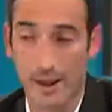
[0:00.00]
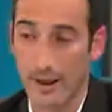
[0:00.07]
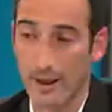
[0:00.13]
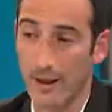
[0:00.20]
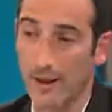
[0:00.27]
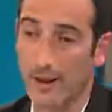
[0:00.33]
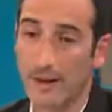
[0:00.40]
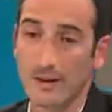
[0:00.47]
para
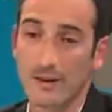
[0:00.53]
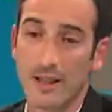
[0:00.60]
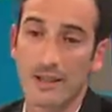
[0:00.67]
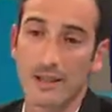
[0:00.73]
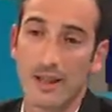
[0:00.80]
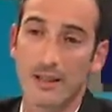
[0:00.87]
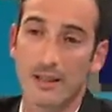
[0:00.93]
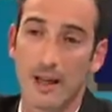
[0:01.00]
que
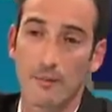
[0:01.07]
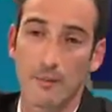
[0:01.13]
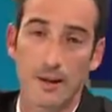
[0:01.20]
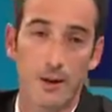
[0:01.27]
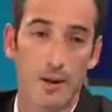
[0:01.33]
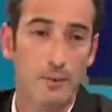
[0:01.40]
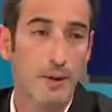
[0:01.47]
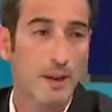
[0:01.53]
70
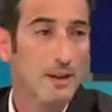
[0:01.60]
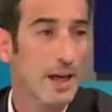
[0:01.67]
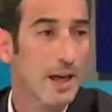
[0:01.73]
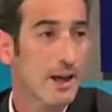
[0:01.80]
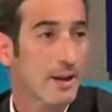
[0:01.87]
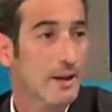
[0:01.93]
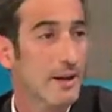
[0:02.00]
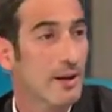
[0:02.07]
metros más
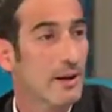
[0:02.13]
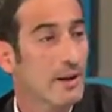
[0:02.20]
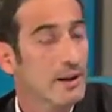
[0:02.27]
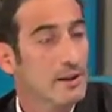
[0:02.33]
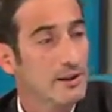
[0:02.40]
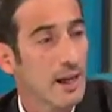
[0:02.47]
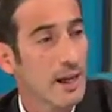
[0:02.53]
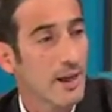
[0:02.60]
tarde
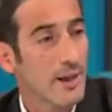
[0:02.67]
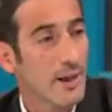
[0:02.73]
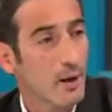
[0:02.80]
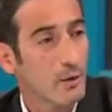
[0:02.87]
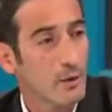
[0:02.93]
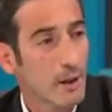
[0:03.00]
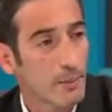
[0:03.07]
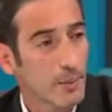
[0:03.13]
salgan
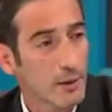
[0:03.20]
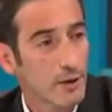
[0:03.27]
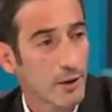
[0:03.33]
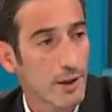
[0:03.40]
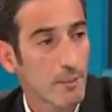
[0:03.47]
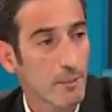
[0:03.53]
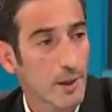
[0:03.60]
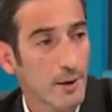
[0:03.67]
algunas
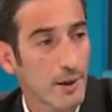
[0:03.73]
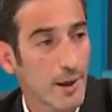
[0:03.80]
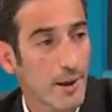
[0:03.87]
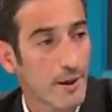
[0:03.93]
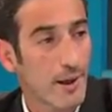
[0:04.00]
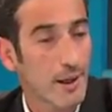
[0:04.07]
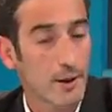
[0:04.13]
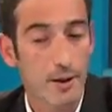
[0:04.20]
personas
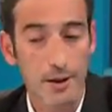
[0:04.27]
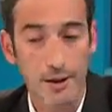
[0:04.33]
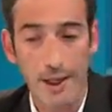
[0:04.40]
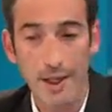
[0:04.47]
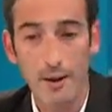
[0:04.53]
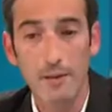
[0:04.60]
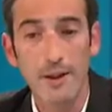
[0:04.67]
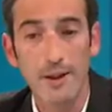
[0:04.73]
privadas de
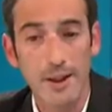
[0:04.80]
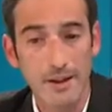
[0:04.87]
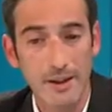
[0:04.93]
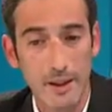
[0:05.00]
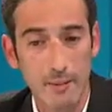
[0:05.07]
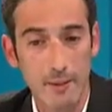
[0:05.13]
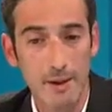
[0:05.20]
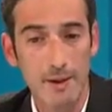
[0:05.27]
libertad,
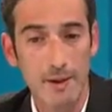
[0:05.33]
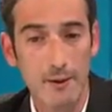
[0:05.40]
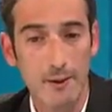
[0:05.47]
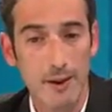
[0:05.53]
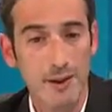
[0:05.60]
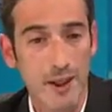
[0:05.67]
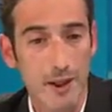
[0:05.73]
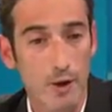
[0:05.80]
evidentemente
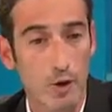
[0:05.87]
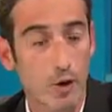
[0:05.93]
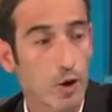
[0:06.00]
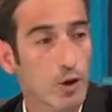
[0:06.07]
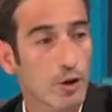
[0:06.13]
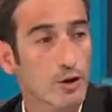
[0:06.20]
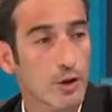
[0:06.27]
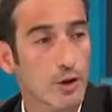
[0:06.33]
fallaron
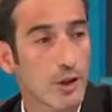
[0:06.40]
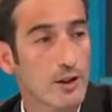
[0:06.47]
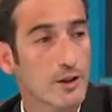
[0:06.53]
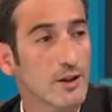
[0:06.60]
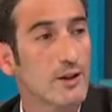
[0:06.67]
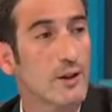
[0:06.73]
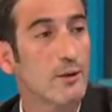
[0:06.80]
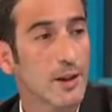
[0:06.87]
los
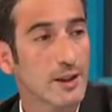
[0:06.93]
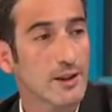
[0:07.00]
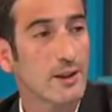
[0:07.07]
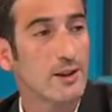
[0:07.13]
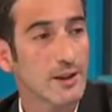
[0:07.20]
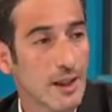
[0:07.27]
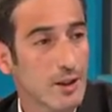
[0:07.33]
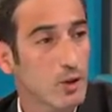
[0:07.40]
controles y si
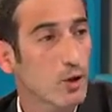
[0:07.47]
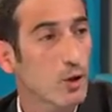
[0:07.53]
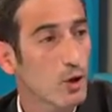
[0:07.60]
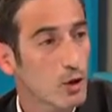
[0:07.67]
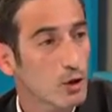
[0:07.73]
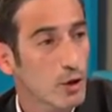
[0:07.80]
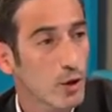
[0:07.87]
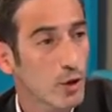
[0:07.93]
fallan tantos
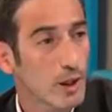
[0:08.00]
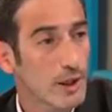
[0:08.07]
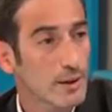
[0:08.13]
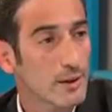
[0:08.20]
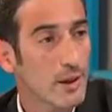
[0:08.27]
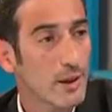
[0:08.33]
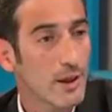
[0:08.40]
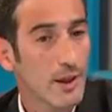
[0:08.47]

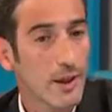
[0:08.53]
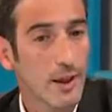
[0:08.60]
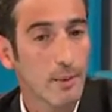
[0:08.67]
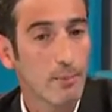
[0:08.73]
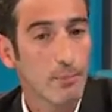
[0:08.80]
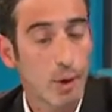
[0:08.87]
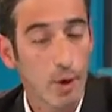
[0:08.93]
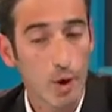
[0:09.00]
controles,
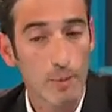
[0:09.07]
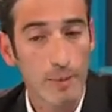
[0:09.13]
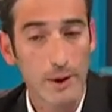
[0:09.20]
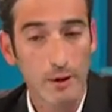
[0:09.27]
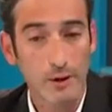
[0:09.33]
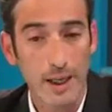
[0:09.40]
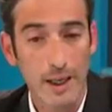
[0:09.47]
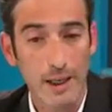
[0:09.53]
eh, por lo
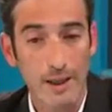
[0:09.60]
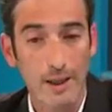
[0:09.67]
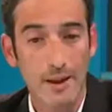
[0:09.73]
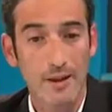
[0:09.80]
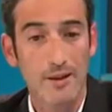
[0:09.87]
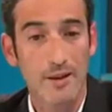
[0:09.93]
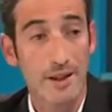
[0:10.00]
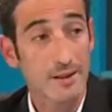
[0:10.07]
menos hay
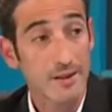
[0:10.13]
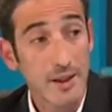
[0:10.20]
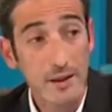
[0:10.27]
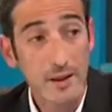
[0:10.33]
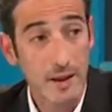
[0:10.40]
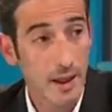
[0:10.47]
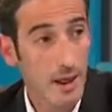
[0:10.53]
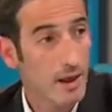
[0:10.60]

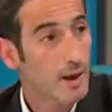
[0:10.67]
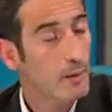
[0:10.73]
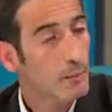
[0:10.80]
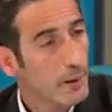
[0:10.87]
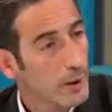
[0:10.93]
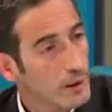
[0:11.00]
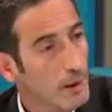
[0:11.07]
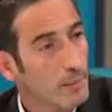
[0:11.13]
desidia,
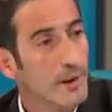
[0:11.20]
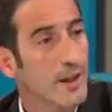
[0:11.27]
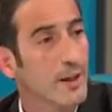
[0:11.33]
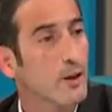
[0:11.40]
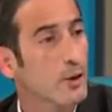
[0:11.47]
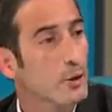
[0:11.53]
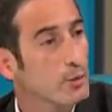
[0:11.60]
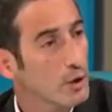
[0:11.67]
pero también hay
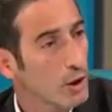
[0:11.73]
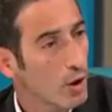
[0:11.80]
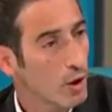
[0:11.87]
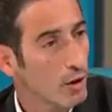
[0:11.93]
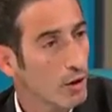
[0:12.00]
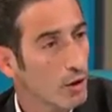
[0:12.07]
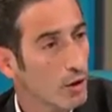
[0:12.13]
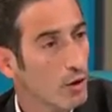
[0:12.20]

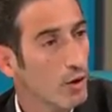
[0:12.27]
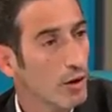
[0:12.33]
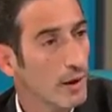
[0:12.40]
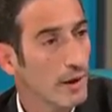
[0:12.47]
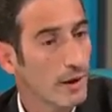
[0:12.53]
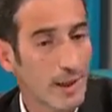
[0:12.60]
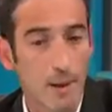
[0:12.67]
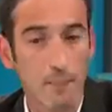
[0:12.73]
corrupción, ¿no?
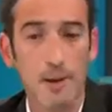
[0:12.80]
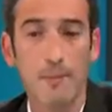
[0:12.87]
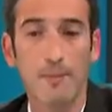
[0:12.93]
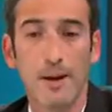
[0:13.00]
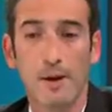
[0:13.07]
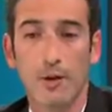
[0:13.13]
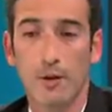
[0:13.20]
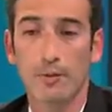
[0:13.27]
Eh, la
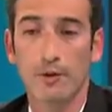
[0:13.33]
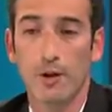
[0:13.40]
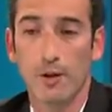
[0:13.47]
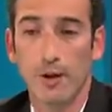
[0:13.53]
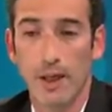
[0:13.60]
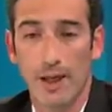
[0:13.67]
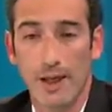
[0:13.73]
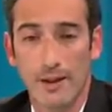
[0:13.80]
misma
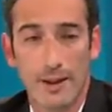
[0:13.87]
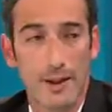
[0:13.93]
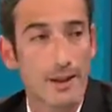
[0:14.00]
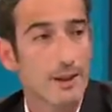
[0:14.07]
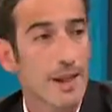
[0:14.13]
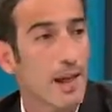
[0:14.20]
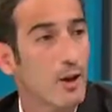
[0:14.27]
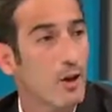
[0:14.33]
corrupción que hay en el
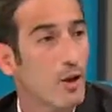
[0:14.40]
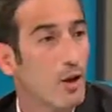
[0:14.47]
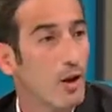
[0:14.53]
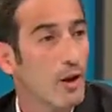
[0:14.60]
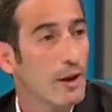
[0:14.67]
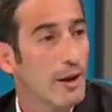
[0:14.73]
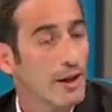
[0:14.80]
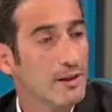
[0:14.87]
Estado,
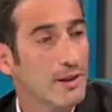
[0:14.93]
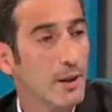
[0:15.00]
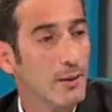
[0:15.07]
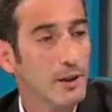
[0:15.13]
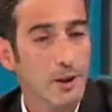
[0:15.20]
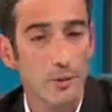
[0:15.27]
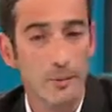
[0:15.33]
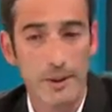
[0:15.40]
el
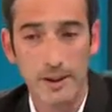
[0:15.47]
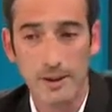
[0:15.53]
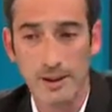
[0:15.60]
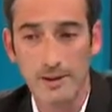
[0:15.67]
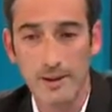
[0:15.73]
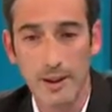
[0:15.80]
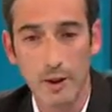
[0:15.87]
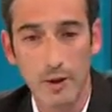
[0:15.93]
servicio
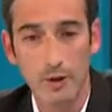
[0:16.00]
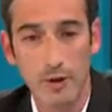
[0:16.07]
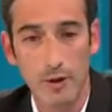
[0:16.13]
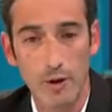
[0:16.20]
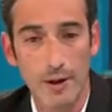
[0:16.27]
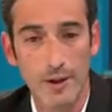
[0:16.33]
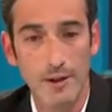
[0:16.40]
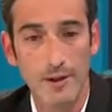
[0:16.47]
penitenciario es una
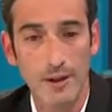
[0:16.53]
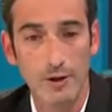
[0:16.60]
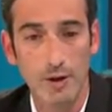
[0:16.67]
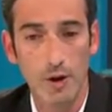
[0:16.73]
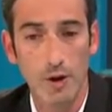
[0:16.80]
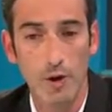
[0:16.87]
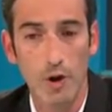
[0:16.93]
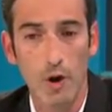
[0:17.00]

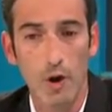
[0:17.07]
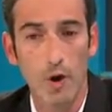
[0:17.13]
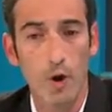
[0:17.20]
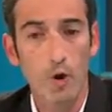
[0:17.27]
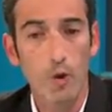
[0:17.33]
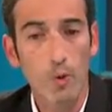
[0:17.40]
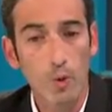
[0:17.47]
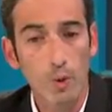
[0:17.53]
organización
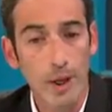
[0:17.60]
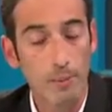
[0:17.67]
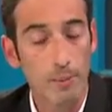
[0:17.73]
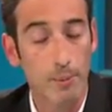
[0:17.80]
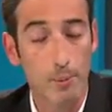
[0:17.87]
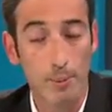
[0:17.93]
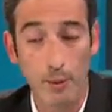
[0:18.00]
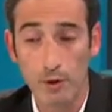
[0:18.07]
oscura,
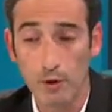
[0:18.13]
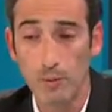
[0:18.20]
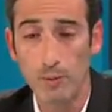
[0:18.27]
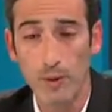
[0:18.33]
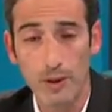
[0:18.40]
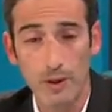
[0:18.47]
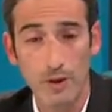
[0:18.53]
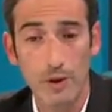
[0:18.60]
por
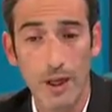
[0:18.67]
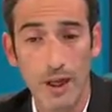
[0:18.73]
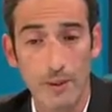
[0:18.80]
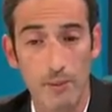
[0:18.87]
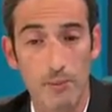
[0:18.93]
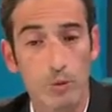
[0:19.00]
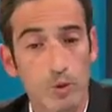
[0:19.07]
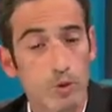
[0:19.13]
supuesto que
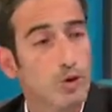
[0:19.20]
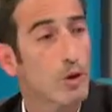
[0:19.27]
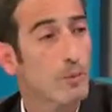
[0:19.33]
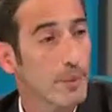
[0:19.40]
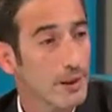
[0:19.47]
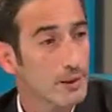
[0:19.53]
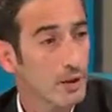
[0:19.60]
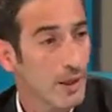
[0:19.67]
hay mucho
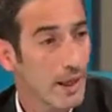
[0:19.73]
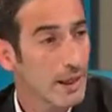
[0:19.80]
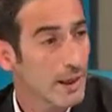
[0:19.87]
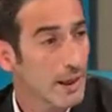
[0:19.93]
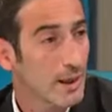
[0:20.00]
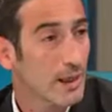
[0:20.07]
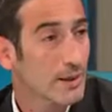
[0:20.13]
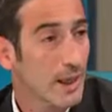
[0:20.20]

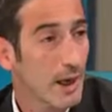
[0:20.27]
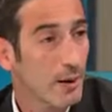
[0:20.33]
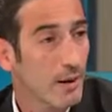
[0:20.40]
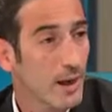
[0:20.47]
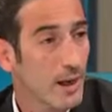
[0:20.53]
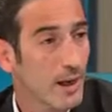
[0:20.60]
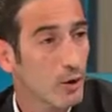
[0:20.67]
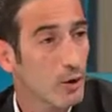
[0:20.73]
personal que
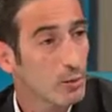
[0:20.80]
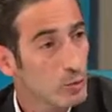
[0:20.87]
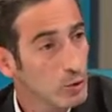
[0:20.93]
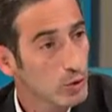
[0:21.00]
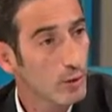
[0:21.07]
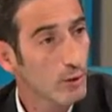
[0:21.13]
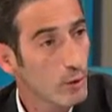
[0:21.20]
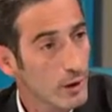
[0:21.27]
trabaja con
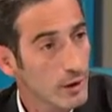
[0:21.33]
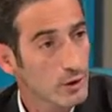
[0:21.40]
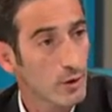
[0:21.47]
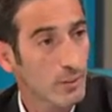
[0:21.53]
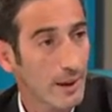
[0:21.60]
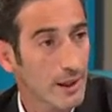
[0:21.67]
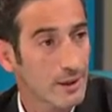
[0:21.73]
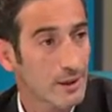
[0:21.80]
mucho
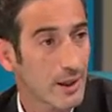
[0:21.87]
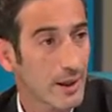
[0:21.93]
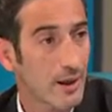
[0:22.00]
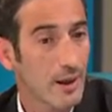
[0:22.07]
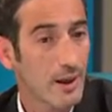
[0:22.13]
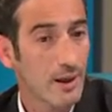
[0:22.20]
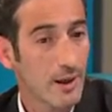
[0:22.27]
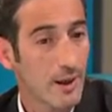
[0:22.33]
esfuerzo para hacer
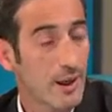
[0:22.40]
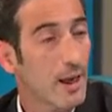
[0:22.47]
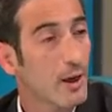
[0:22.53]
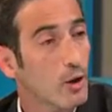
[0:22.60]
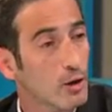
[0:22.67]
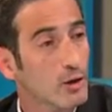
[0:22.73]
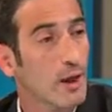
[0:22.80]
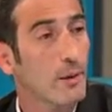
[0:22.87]
las
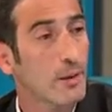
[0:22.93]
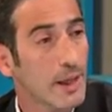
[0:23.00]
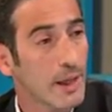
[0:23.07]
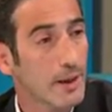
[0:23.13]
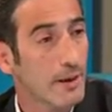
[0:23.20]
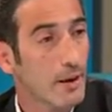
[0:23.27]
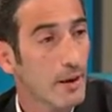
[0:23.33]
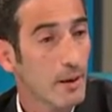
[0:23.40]
cosas
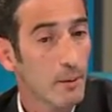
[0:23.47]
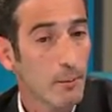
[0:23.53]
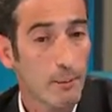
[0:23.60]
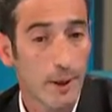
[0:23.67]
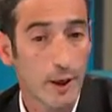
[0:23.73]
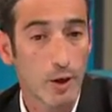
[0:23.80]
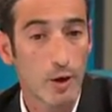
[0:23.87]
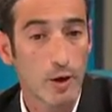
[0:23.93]
bien,
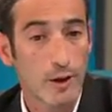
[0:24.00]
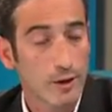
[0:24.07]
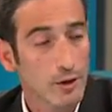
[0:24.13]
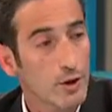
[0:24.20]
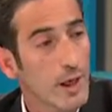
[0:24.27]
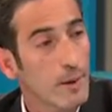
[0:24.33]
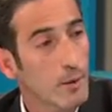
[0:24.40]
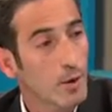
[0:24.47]
pero los que
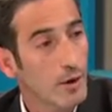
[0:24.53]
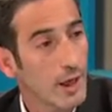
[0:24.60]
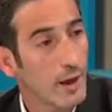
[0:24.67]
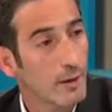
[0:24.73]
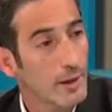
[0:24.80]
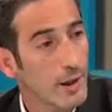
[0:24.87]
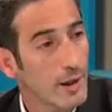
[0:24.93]
son amos de la